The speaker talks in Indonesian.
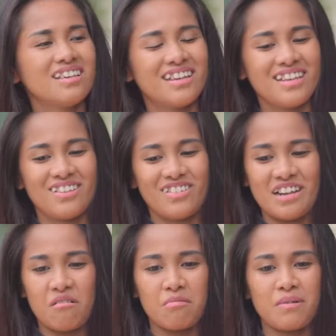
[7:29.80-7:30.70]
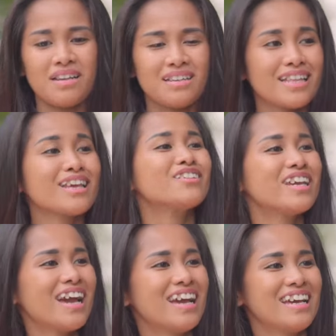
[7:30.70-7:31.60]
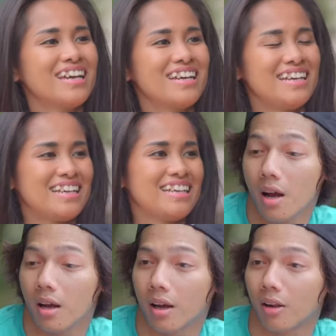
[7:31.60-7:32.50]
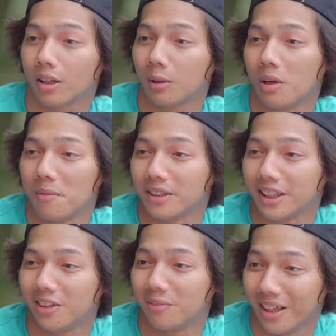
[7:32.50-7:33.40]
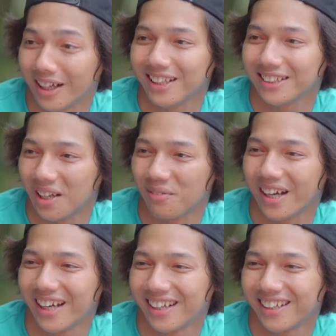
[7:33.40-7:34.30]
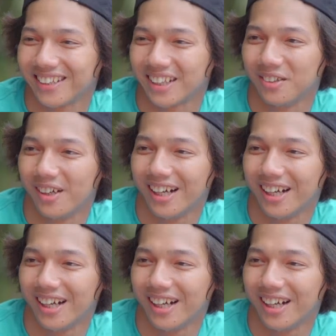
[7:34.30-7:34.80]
Iya deh, ya udah enggak apa-apa. Thank you ya. Oh iya, Mbak, kalau ketemu sama Mas Eno bilang ya salam ya dari